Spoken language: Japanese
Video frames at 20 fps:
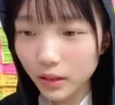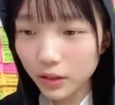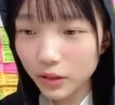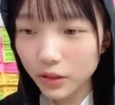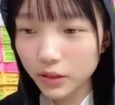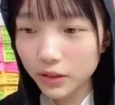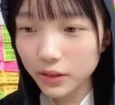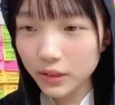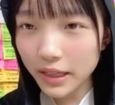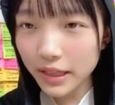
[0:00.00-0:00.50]

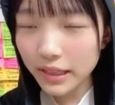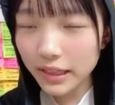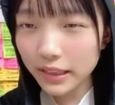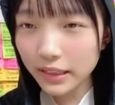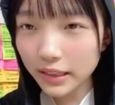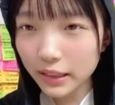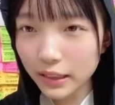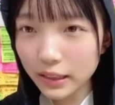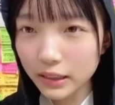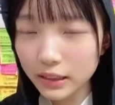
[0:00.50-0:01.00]
牛タンいい
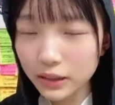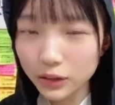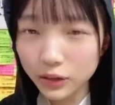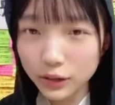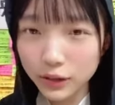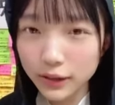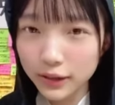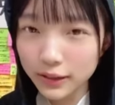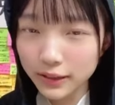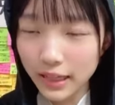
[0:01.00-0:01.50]
なそう
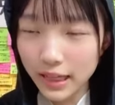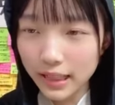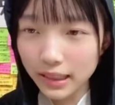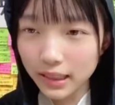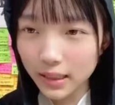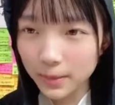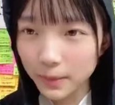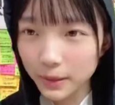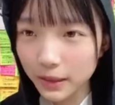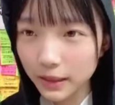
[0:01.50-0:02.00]
牛タン
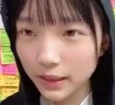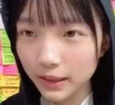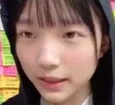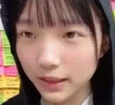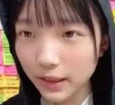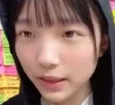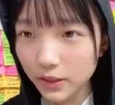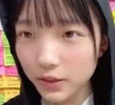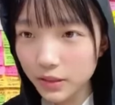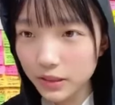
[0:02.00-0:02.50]
食べてき
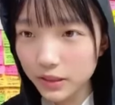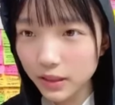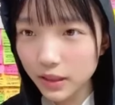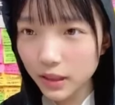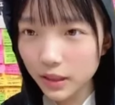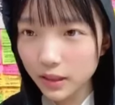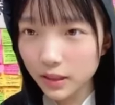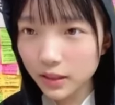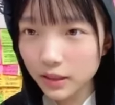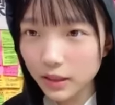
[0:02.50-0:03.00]
た美味し
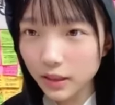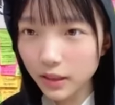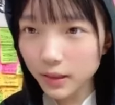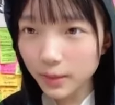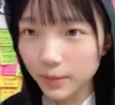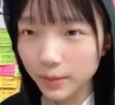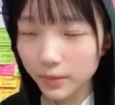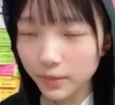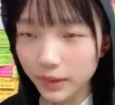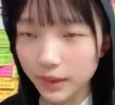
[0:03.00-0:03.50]
かった
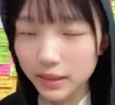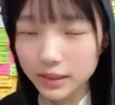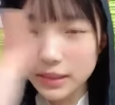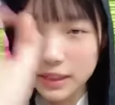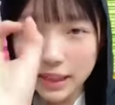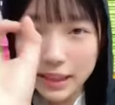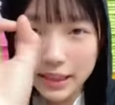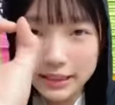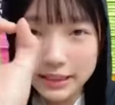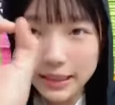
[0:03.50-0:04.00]
はし
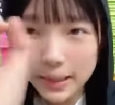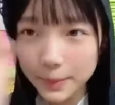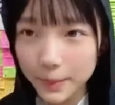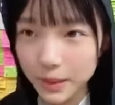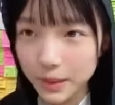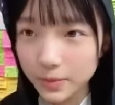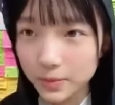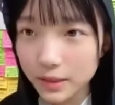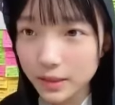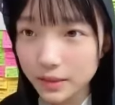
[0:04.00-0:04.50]
らはしさ
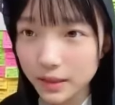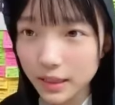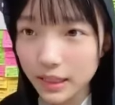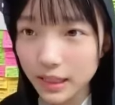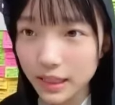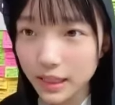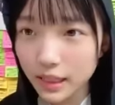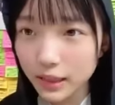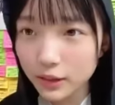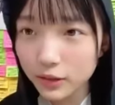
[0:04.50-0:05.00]
マシュマロあ
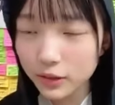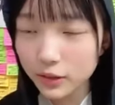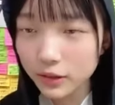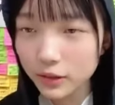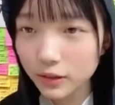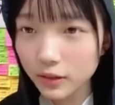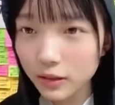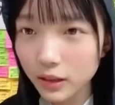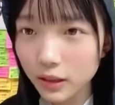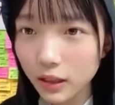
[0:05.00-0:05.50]
りが
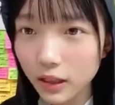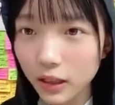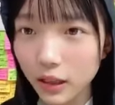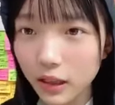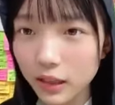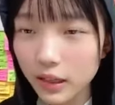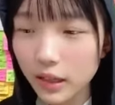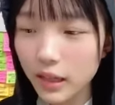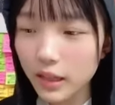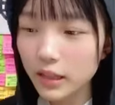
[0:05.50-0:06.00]
と
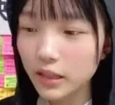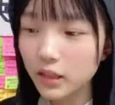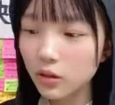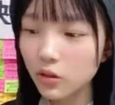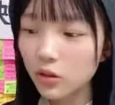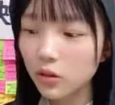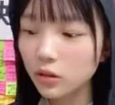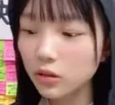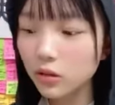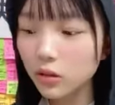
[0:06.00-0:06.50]
う
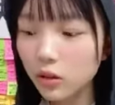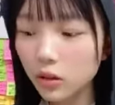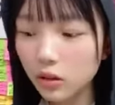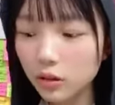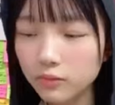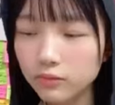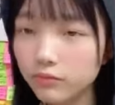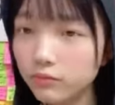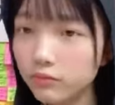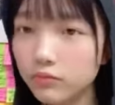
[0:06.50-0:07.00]

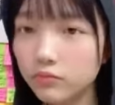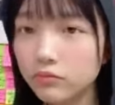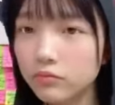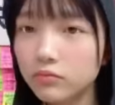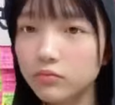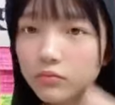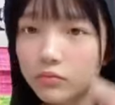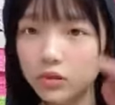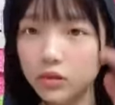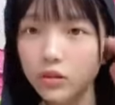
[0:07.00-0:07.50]
レインコートう
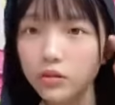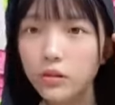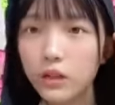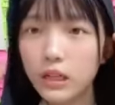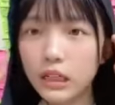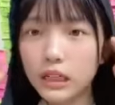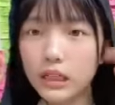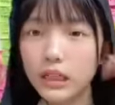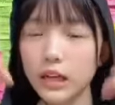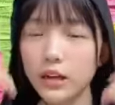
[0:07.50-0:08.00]
ん上
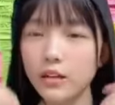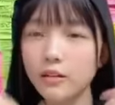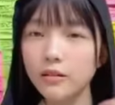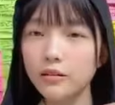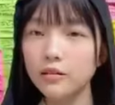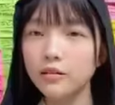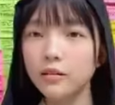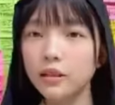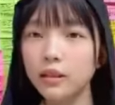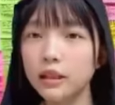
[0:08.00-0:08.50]
着だよ
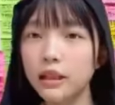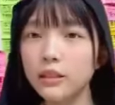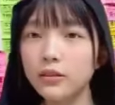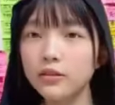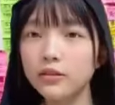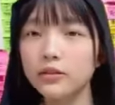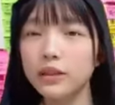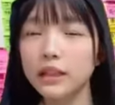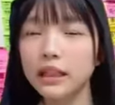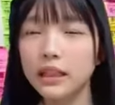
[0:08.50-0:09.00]
ただ
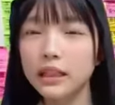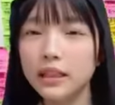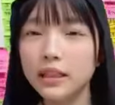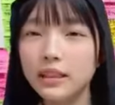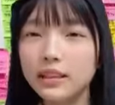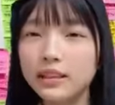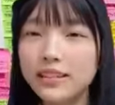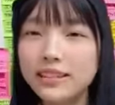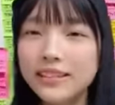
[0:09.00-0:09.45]
の上着